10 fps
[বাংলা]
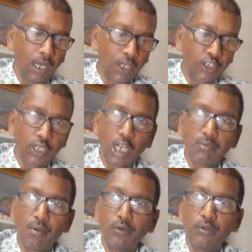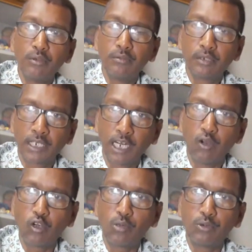আজকে রাজভবন ঘেরাও
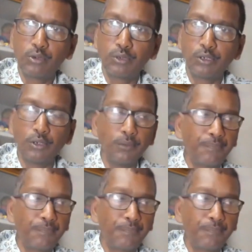কর্মসূচি ছিল